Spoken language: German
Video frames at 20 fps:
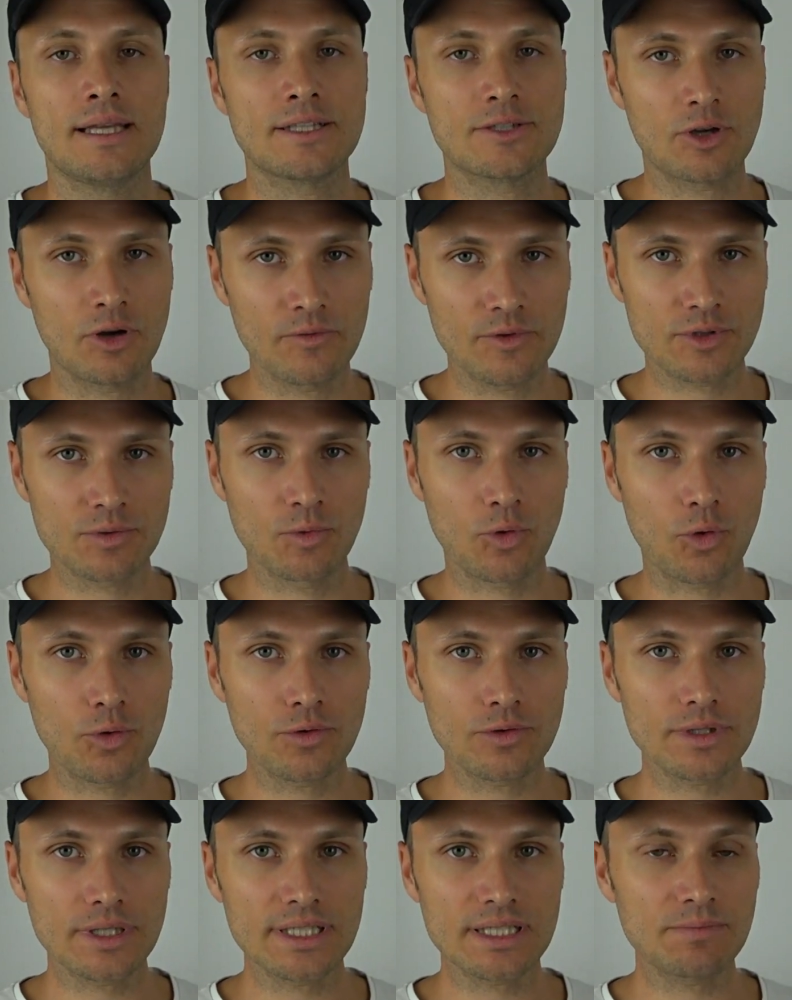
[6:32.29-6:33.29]
Jetzt kommen wir zum
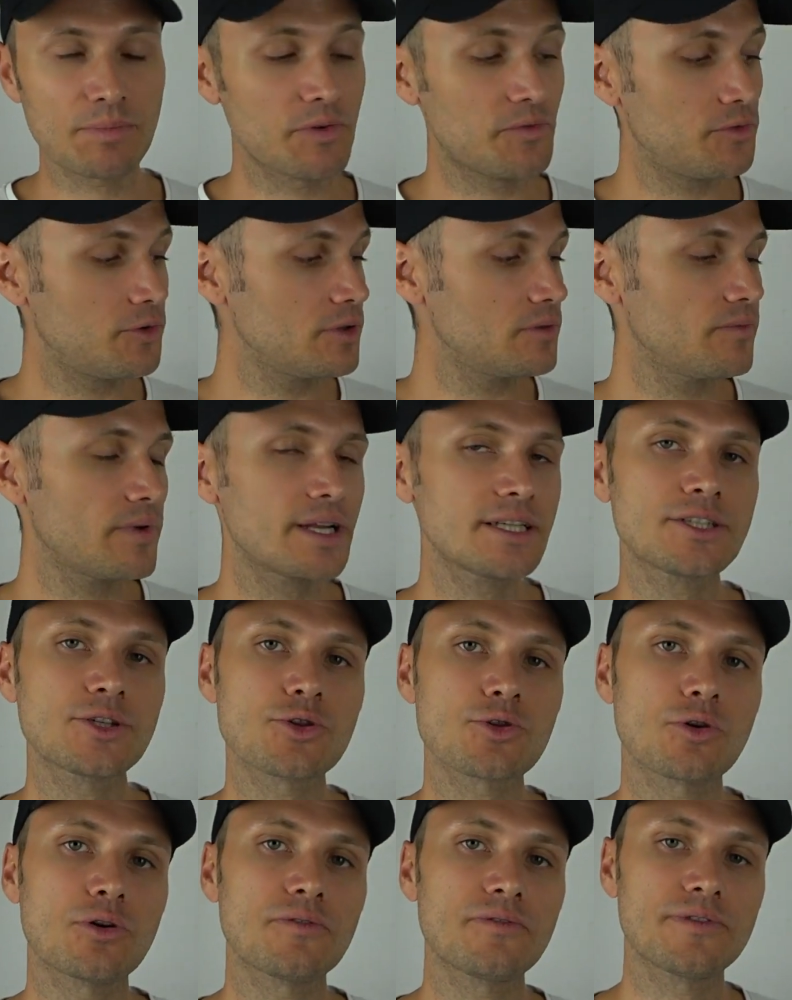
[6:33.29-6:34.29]
Chronotest. Befüllen werde ich die
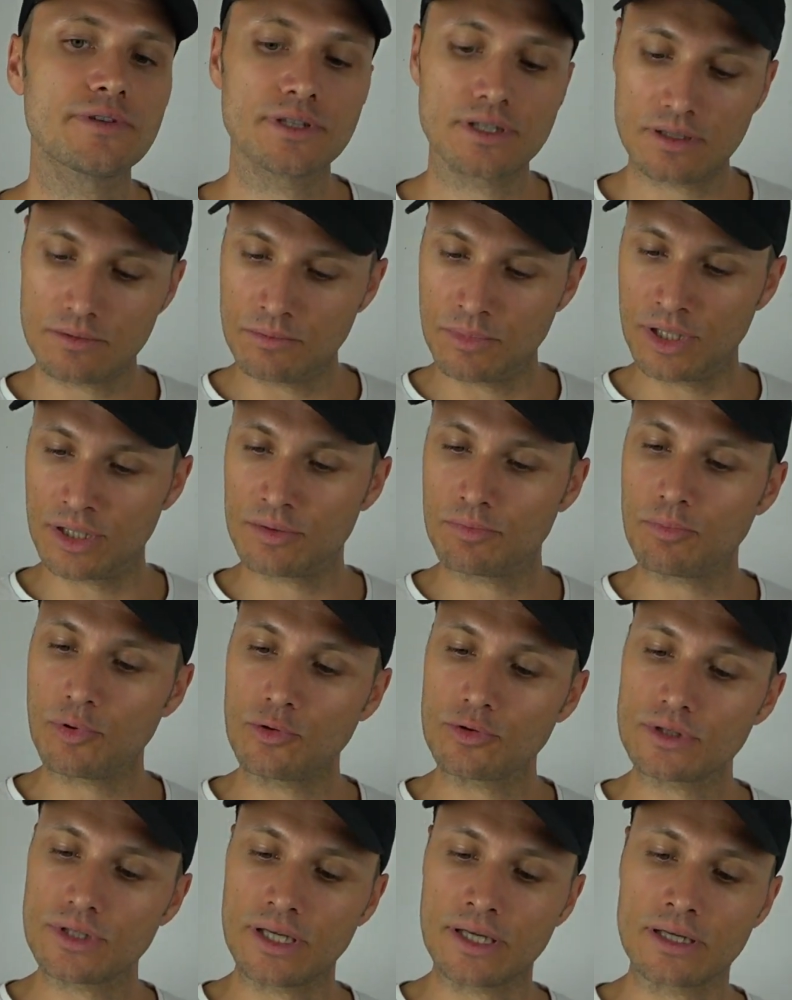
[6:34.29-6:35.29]
Schrotflinte mit
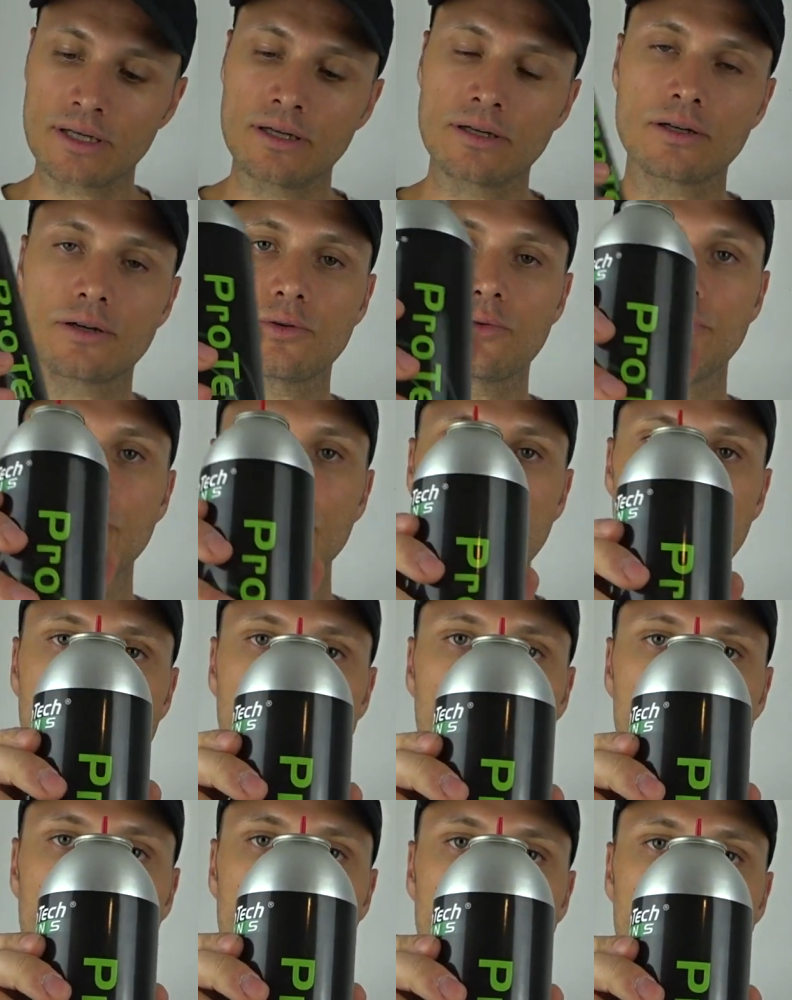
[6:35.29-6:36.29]
Brotec Cream
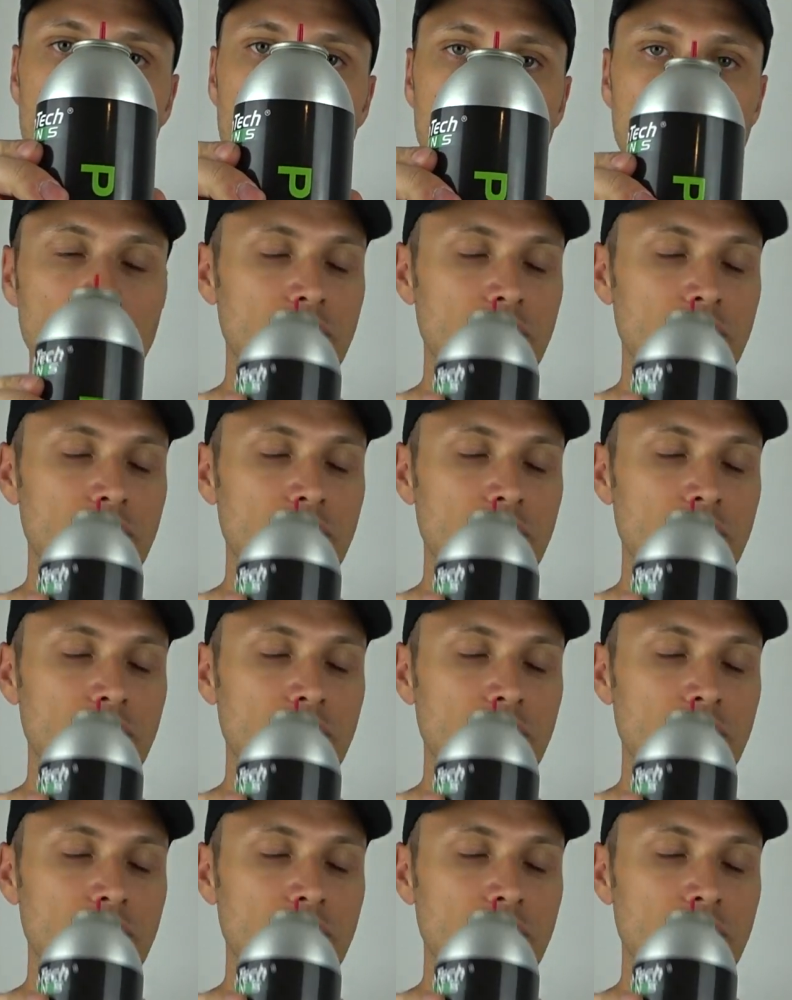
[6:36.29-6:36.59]
Gas.